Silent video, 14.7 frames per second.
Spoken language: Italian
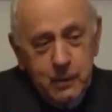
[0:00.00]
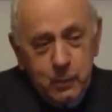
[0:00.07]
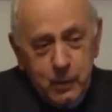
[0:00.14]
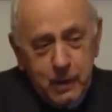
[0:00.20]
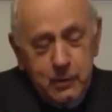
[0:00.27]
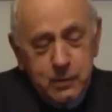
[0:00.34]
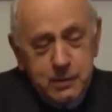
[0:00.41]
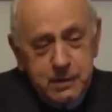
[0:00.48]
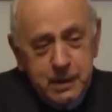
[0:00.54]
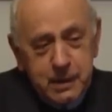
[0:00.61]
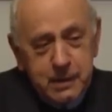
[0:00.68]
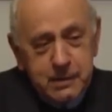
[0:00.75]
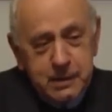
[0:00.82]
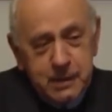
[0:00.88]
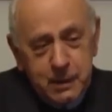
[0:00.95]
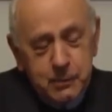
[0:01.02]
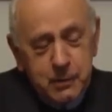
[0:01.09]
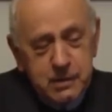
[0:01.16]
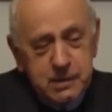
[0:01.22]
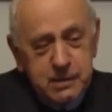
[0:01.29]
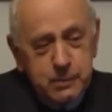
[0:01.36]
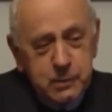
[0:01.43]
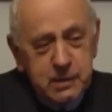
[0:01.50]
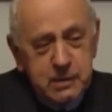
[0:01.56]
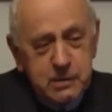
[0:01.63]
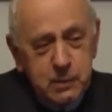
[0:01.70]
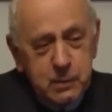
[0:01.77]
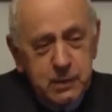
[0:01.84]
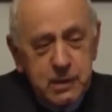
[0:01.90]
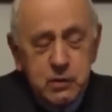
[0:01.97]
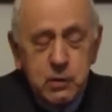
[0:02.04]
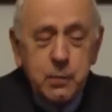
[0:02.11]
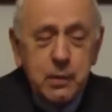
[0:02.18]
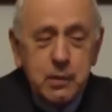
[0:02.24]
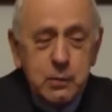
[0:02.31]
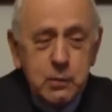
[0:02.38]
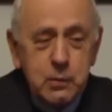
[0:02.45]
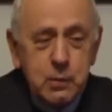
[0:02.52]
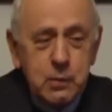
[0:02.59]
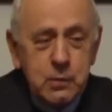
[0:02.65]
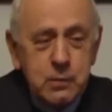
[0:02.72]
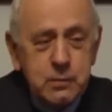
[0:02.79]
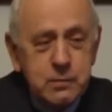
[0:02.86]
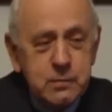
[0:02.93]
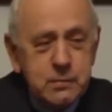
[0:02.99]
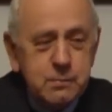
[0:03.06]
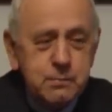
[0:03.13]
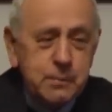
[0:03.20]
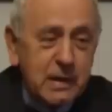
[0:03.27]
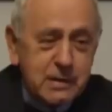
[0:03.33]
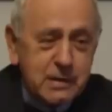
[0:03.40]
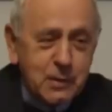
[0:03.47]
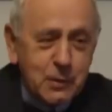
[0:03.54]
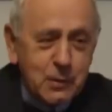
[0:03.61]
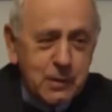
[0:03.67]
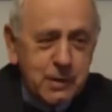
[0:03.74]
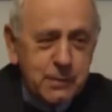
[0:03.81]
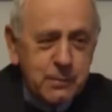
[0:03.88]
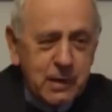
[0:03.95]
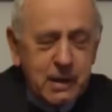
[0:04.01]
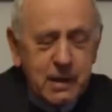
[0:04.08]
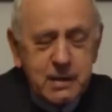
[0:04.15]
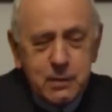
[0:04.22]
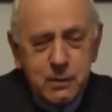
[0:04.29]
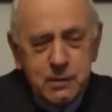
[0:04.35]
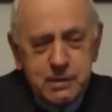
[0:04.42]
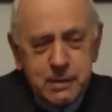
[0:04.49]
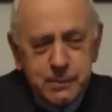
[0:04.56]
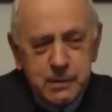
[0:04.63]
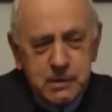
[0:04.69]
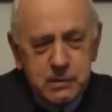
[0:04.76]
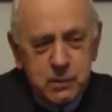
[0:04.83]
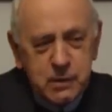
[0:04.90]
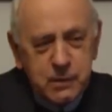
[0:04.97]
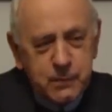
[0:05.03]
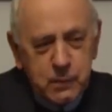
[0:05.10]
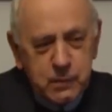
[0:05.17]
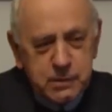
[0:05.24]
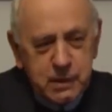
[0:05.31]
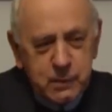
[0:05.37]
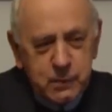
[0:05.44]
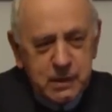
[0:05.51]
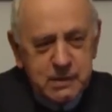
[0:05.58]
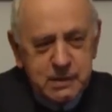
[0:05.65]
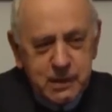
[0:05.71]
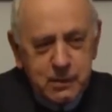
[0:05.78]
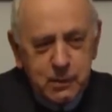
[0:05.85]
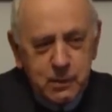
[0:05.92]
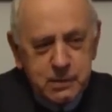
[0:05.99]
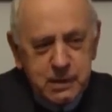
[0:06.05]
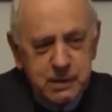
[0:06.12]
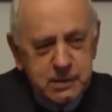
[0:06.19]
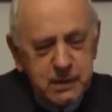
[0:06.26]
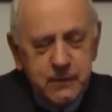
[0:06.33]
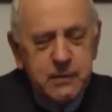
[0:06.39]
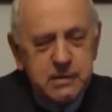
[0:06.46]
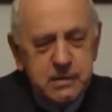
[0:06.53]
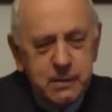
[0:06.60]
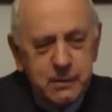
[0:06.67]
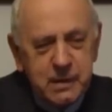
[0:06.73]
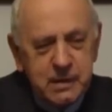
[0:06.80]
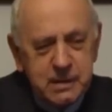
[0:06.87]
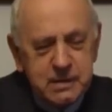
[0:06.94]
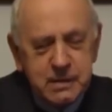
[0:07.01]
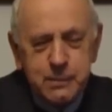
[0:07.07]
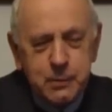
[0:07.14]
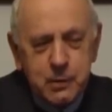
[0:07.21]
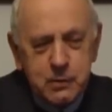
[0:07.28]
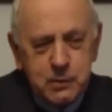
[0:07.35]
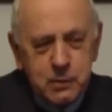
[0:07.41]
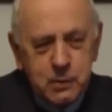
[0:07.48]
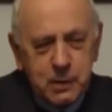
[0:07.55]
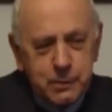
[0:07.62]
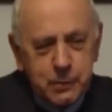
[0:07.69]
quando c'è tempo a disposizione e soprattutto passione, perché se non c'è passione forse queste cose difficilmente si portano a